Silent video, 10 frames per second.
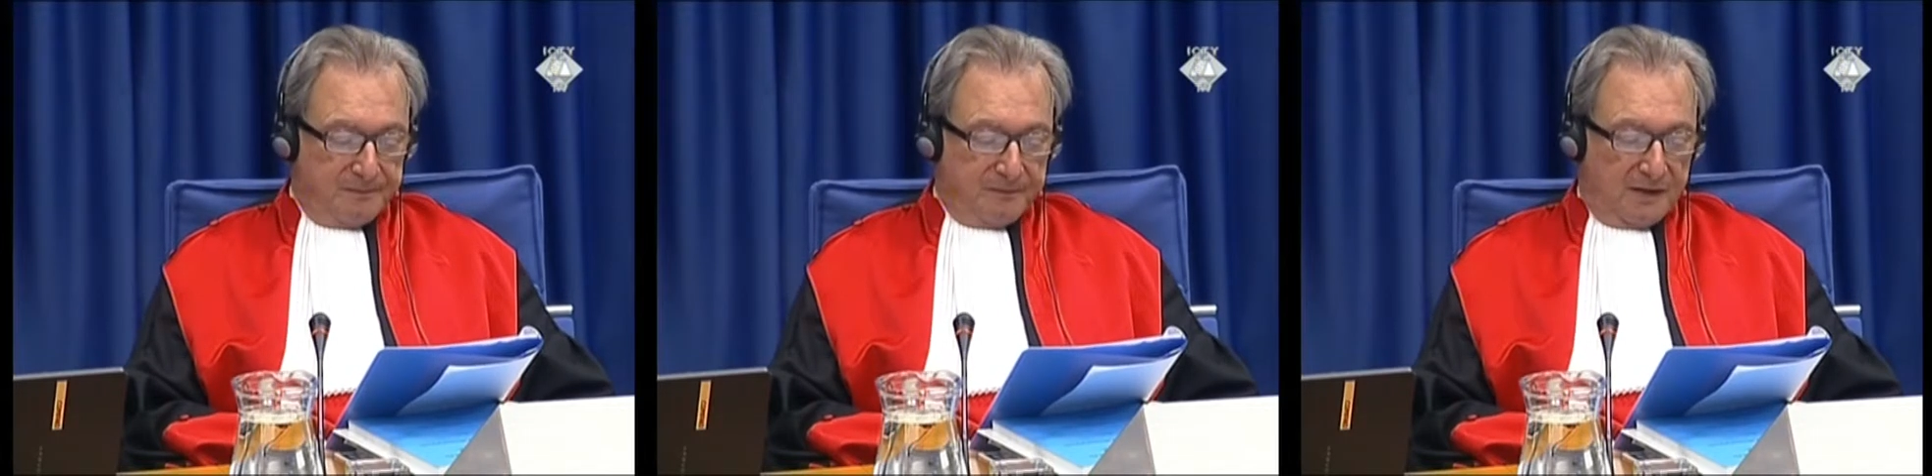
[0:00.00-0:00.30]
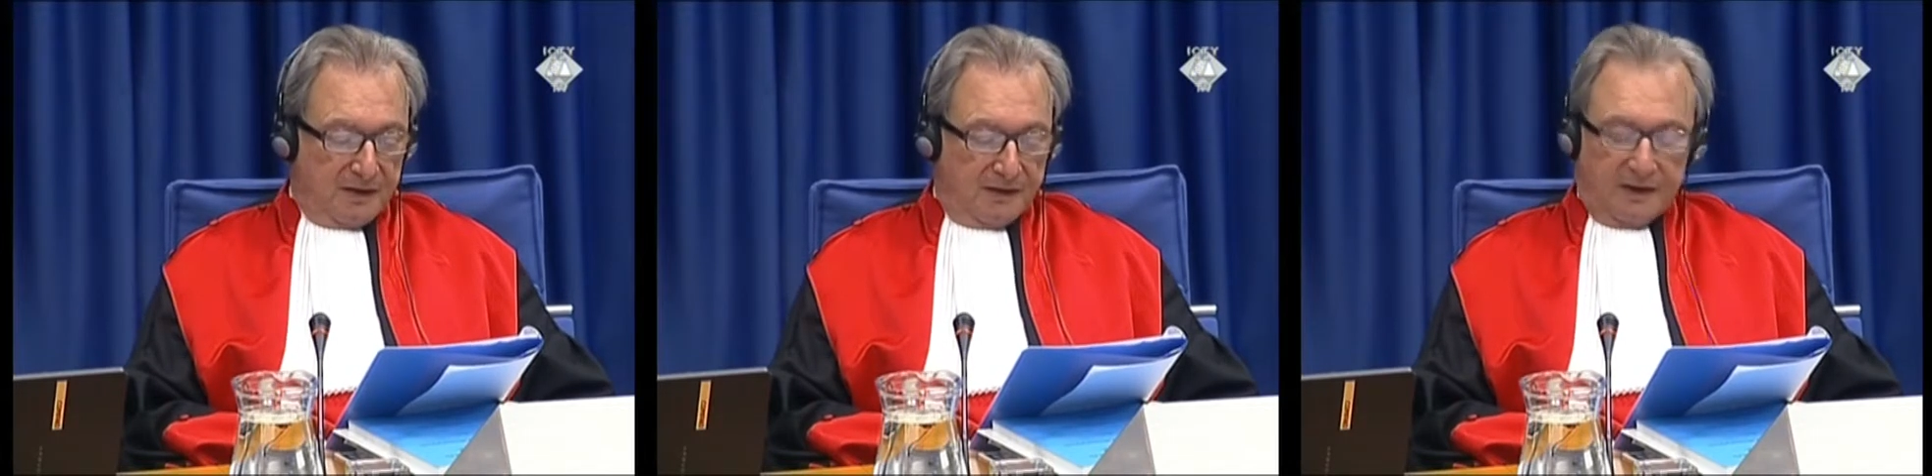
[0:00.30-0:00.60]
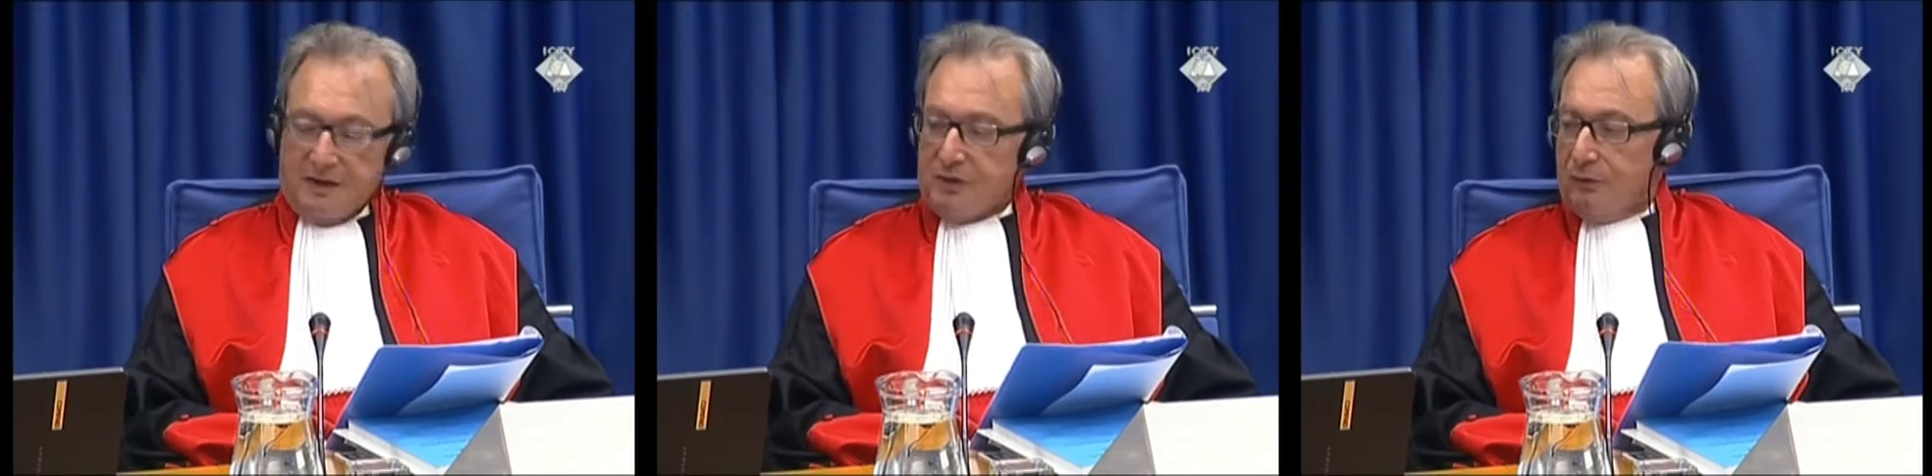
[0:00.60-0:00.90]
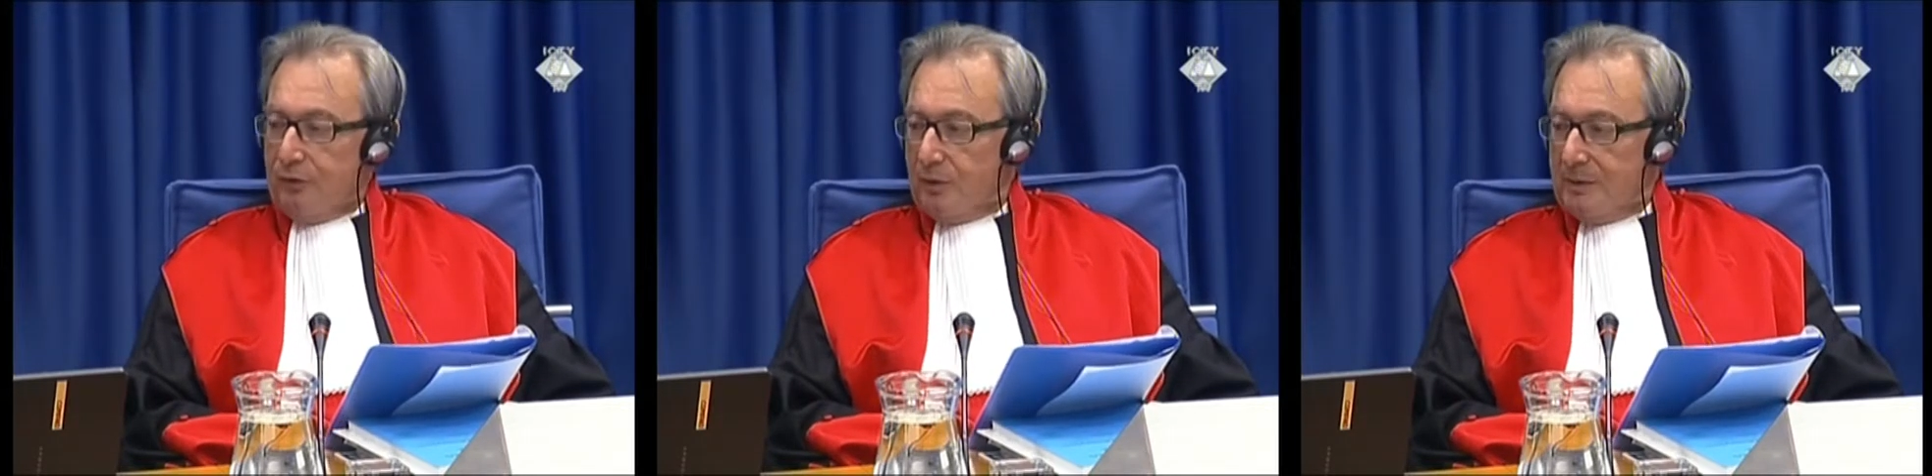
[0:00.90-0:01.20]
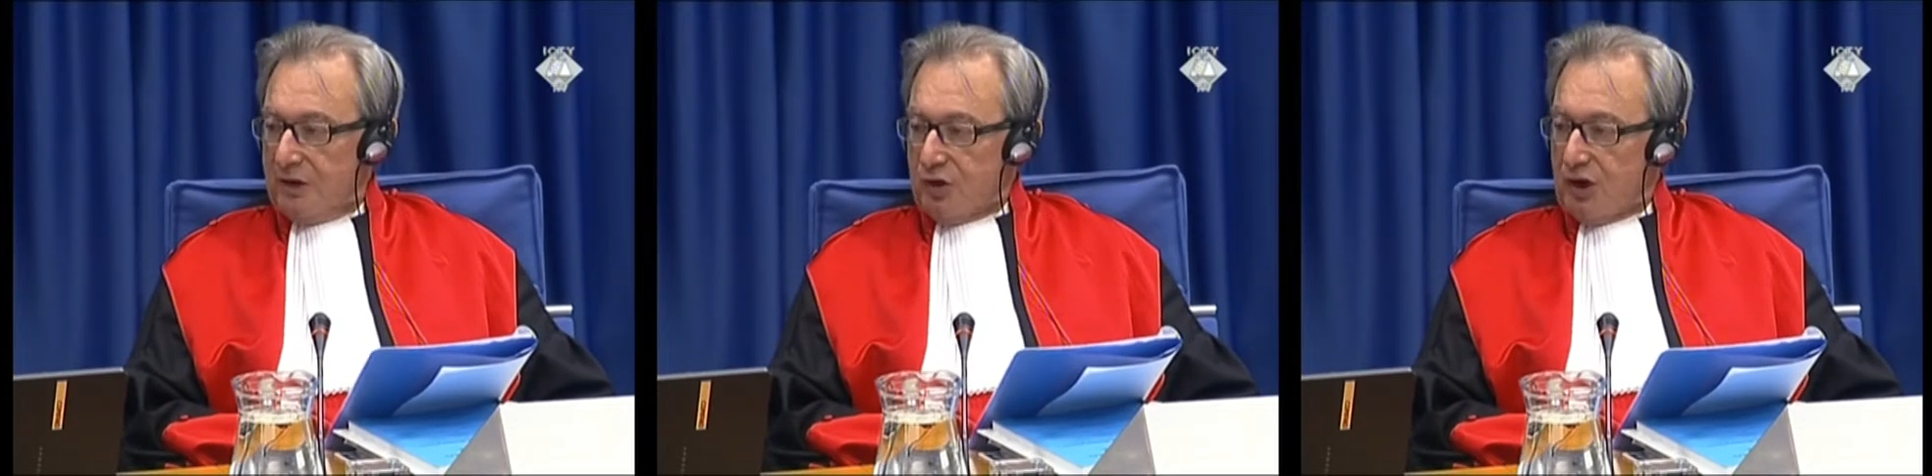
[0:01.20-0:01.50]
énoncée
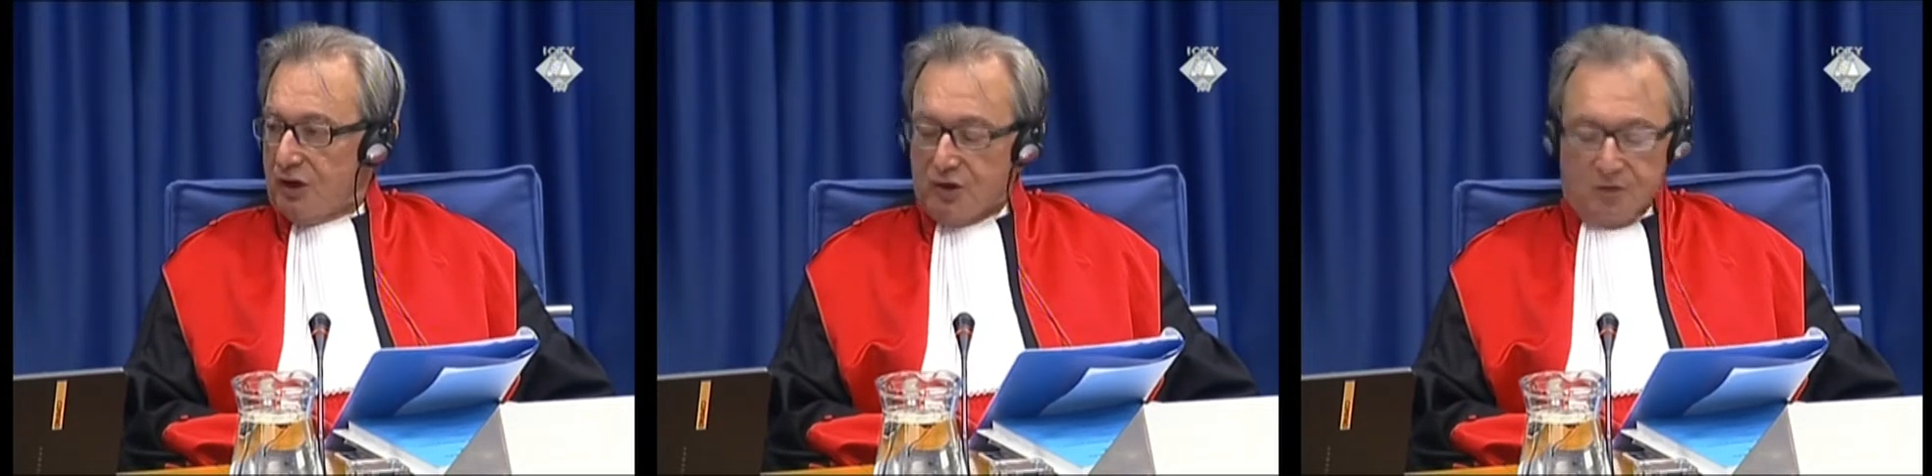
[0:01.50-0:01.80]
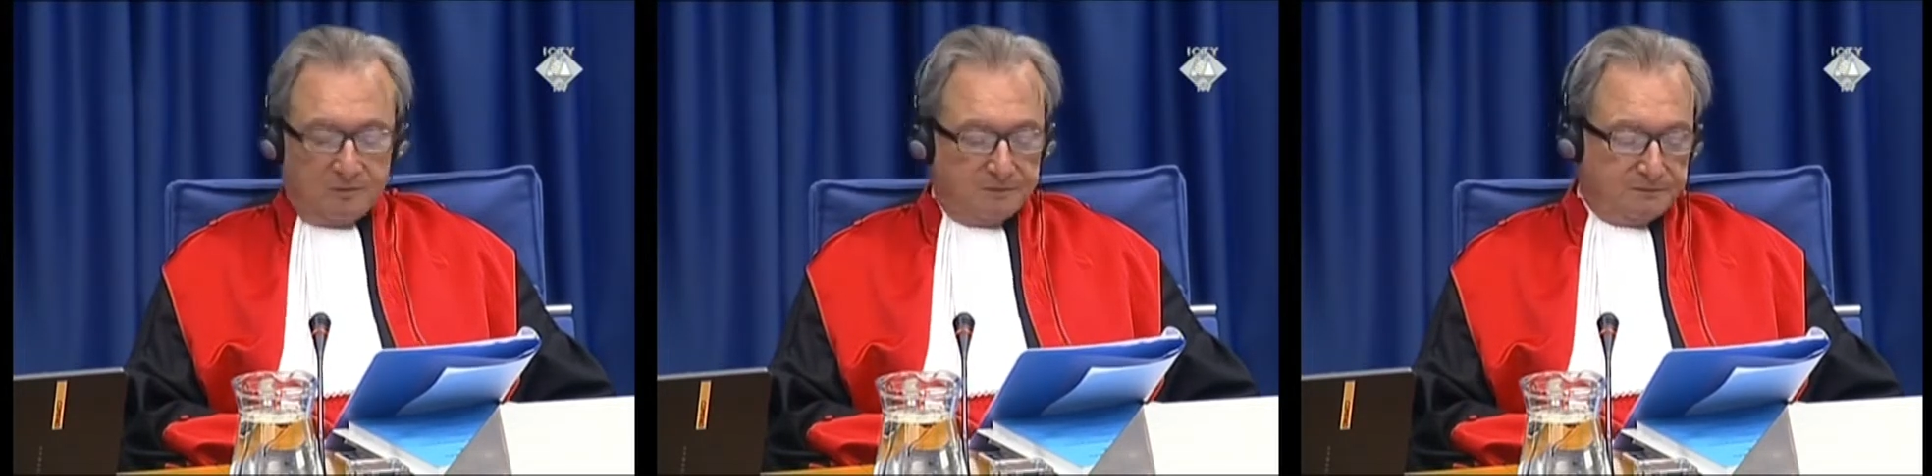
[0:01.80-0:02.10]
dans le règlement